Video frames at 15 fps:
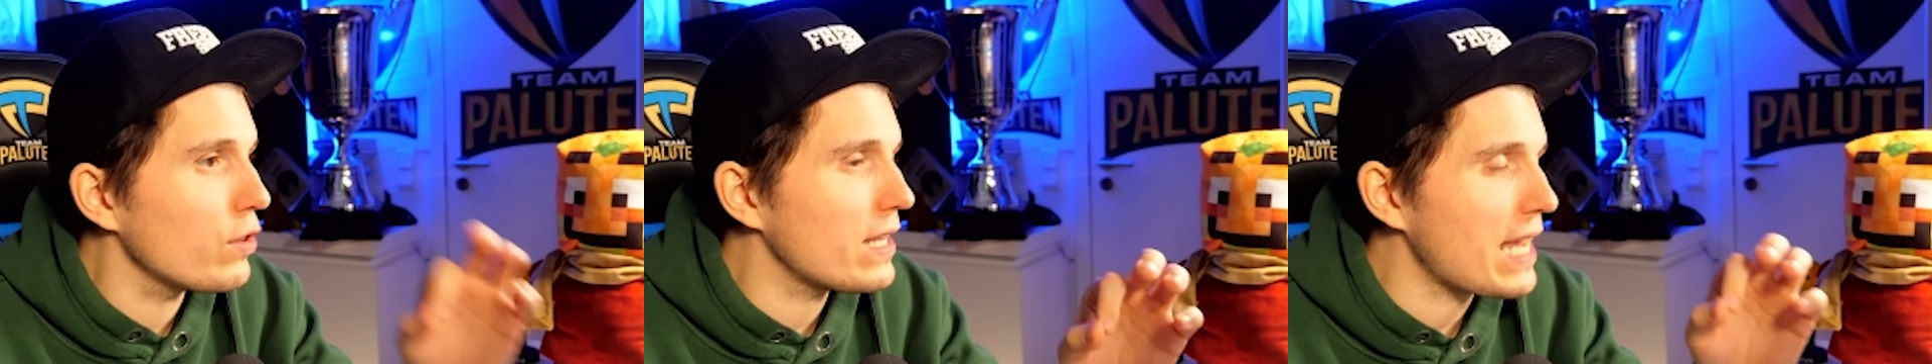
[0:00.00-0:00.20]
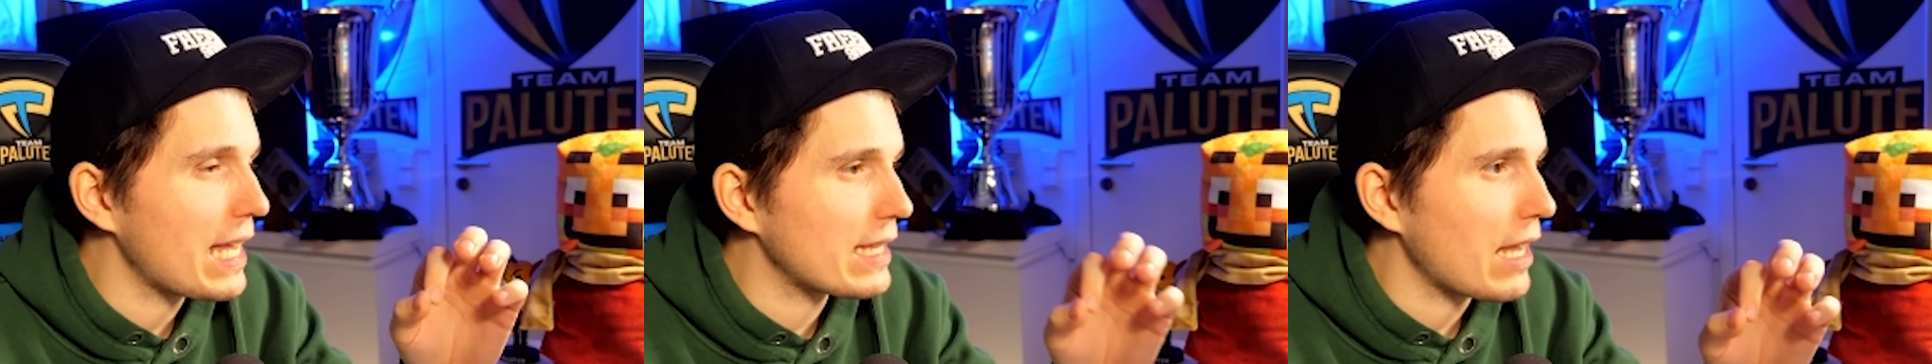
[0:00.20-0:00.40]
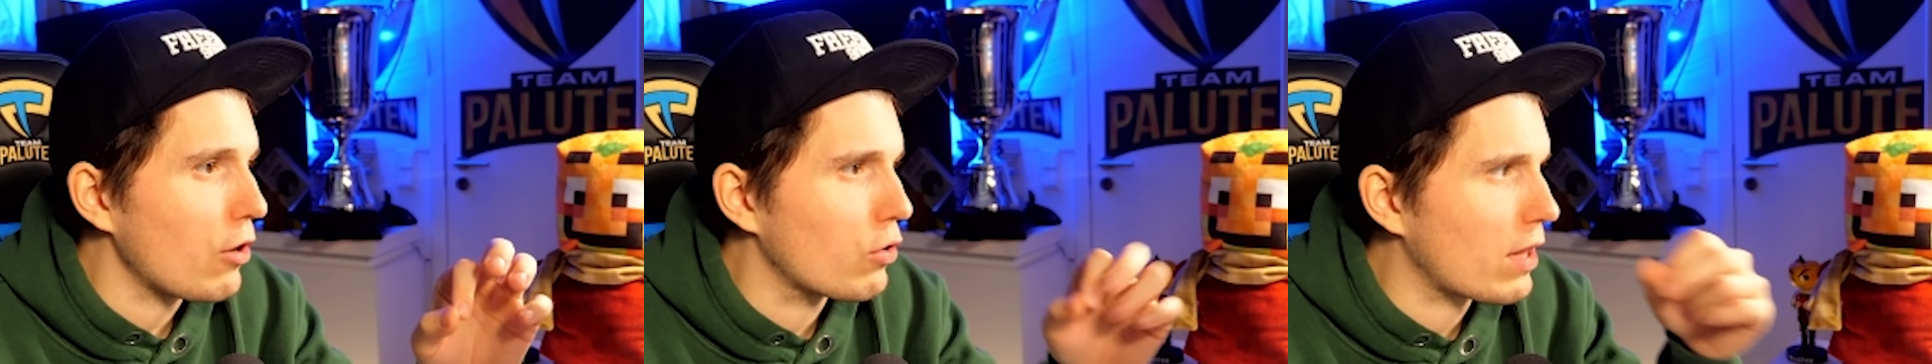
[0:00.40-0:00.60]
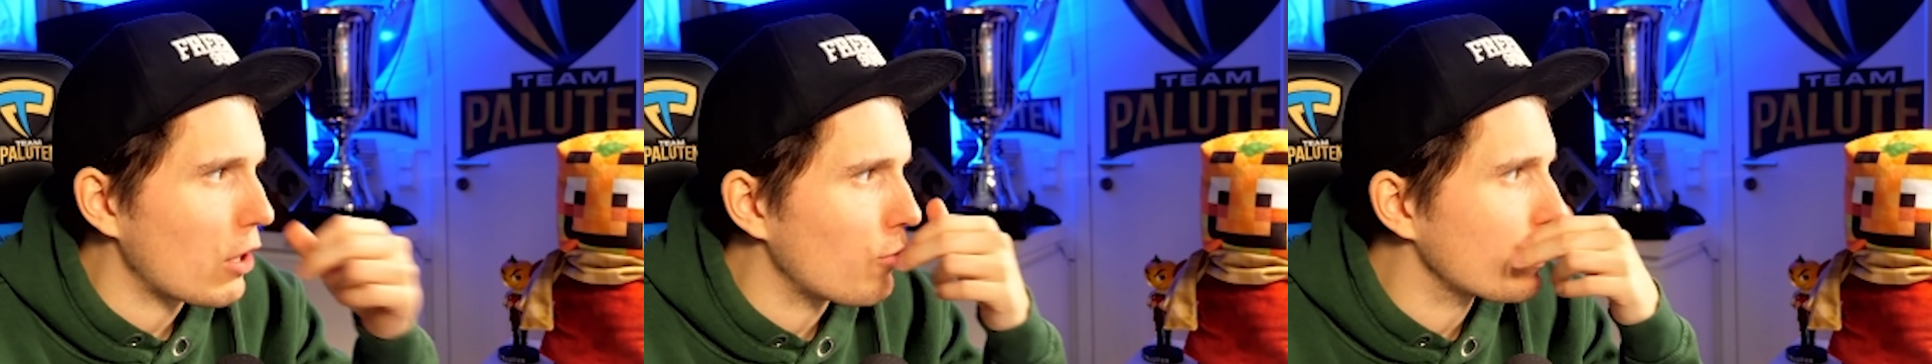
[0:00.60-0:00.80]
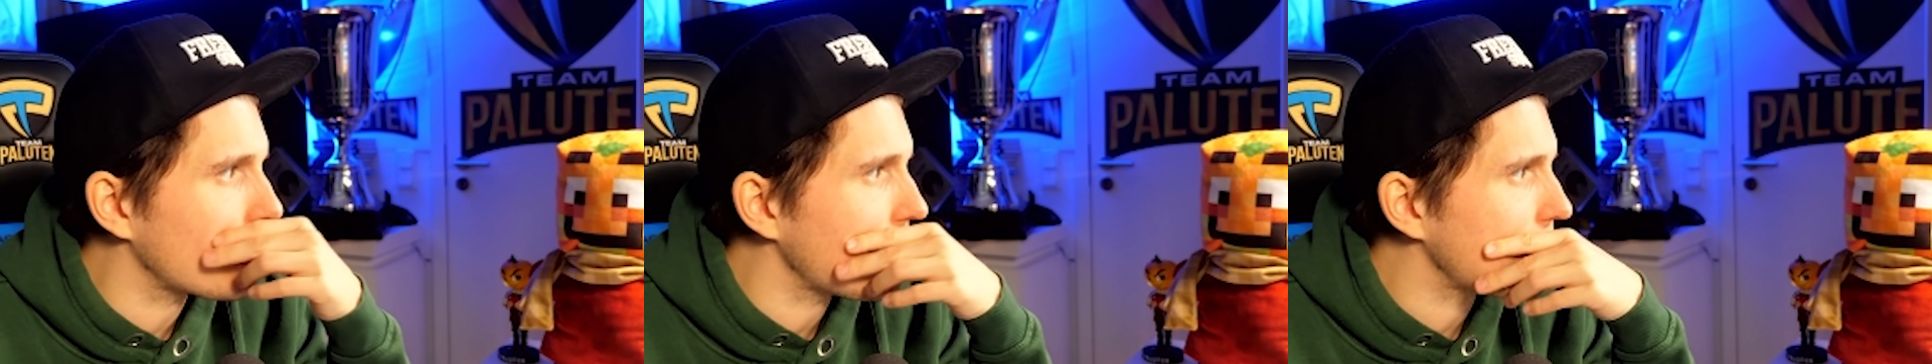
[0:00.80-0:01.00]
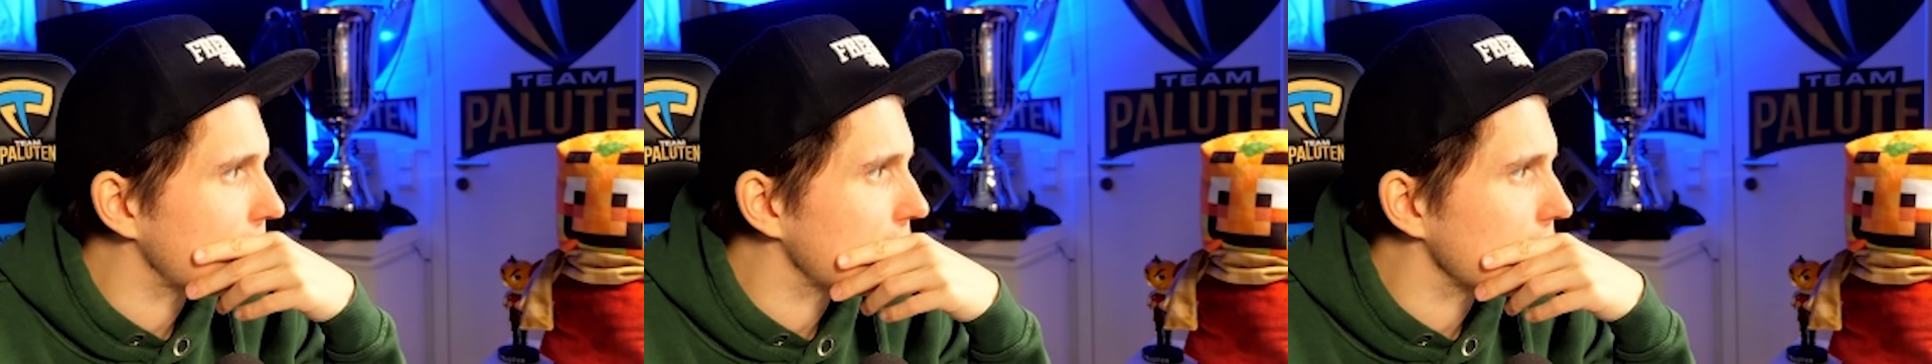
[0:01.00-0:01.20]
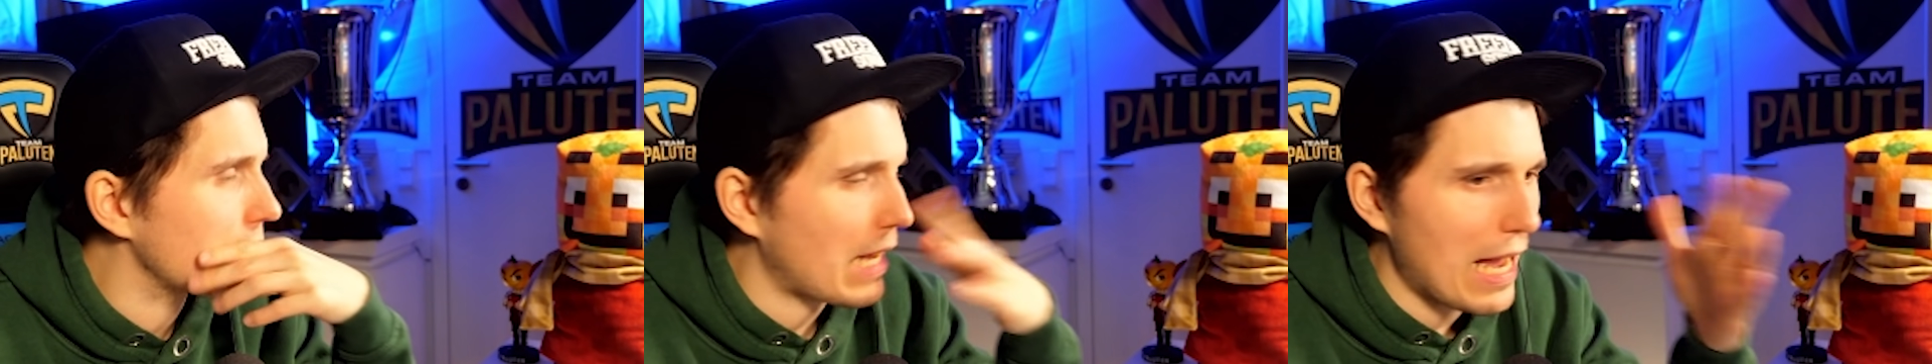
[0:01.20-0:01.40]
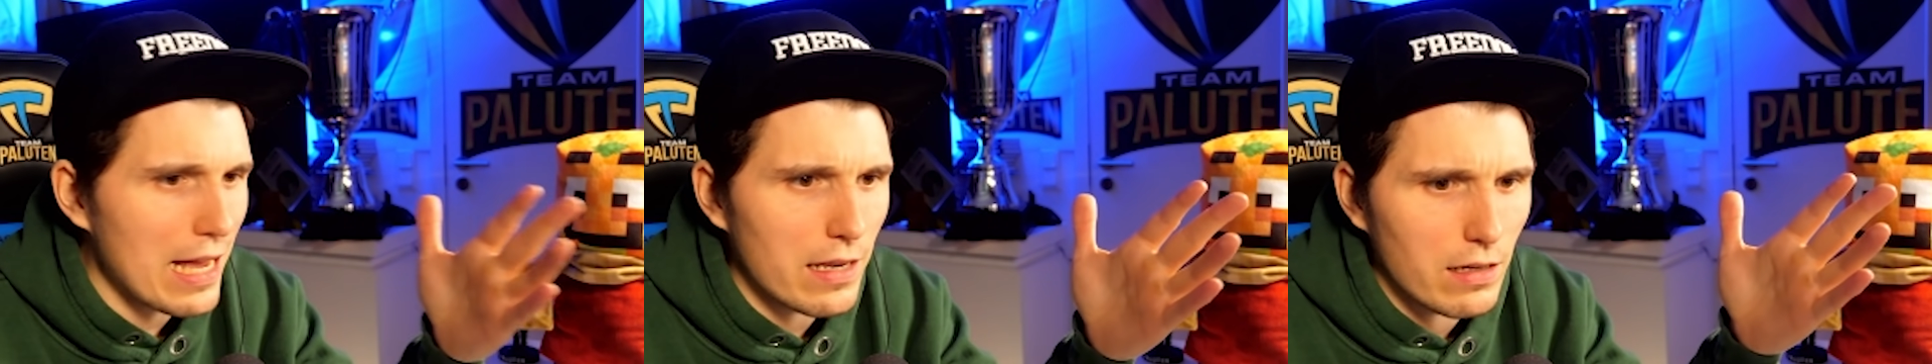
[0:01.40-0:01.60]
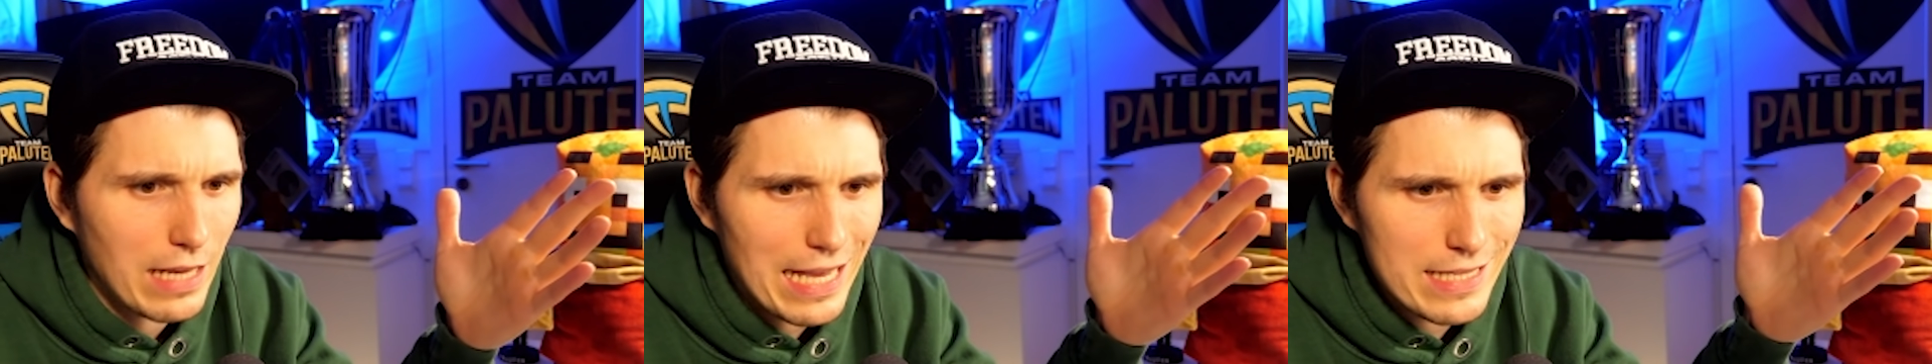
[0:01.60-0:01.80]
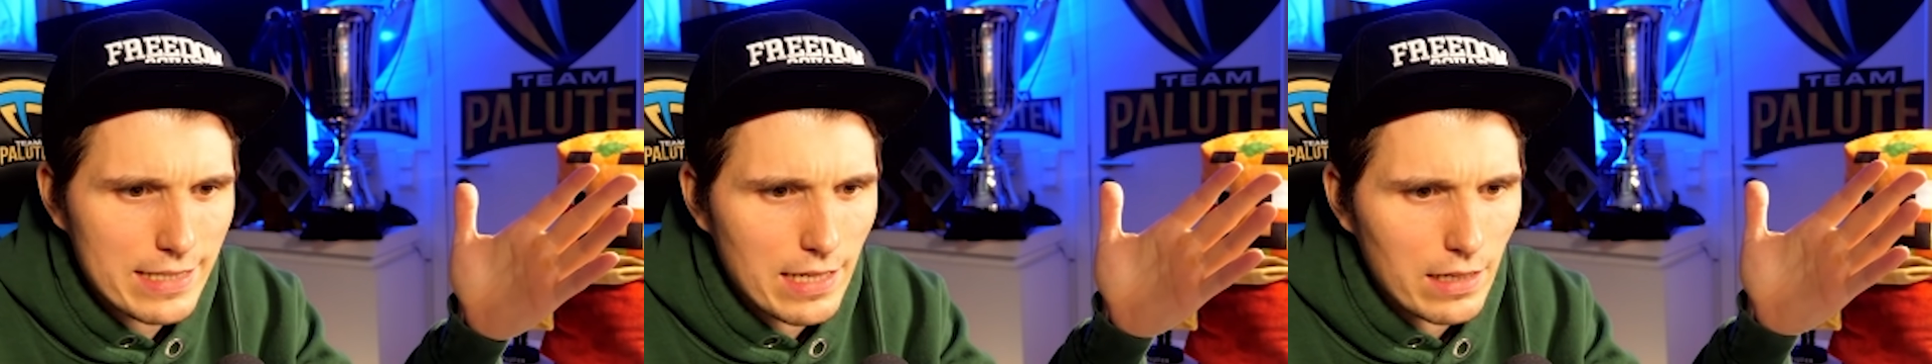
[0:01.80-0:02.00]
Und die hat auch, glaube ich, letztens, gerade
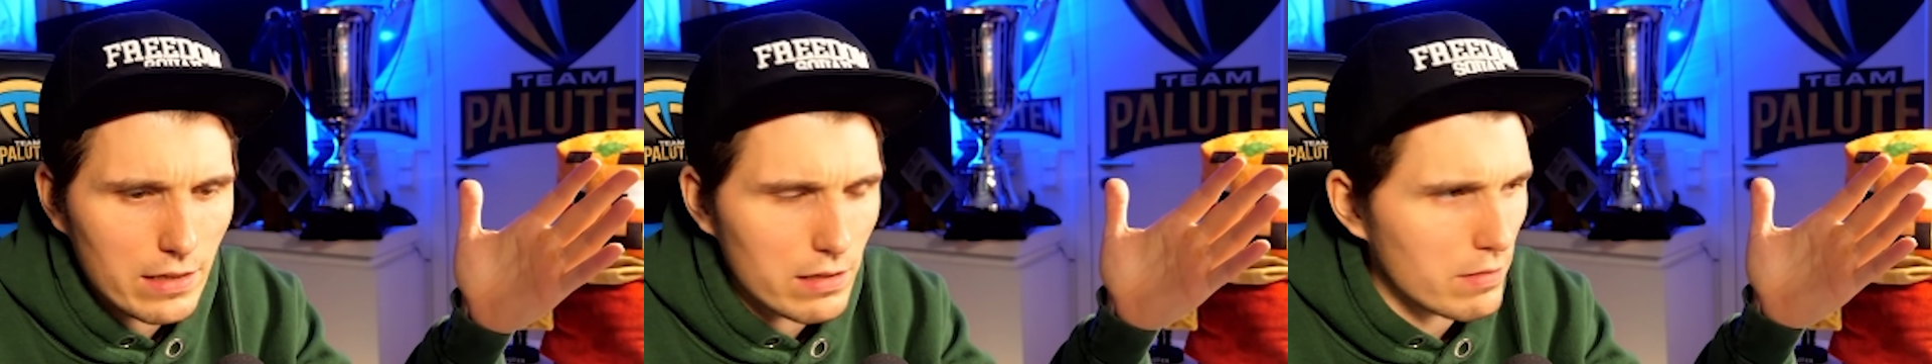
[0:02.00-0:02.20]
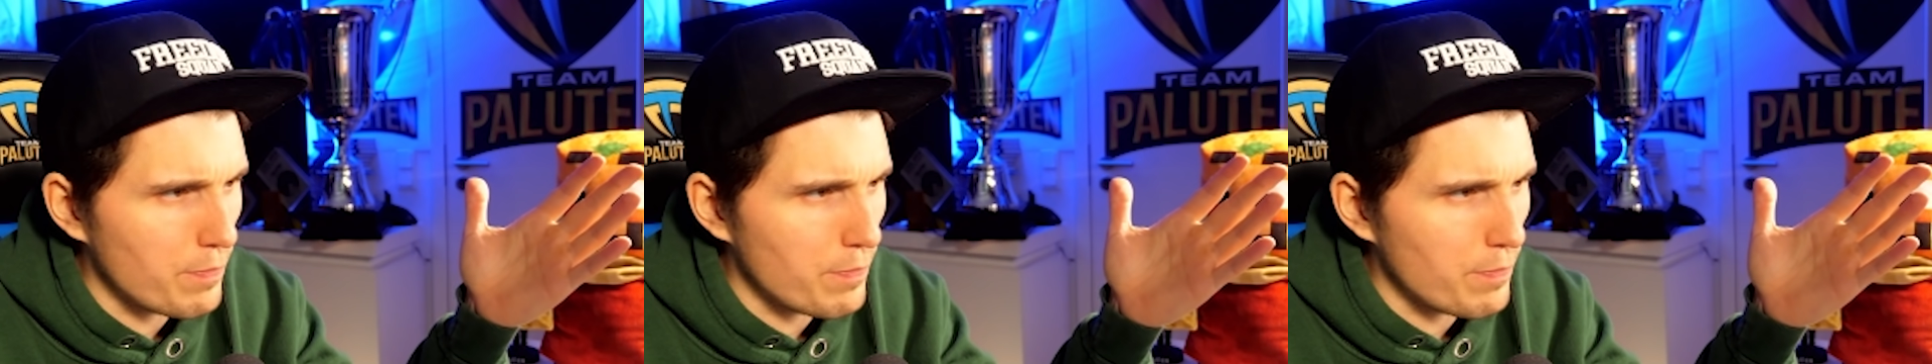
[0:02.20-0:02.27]
gestern,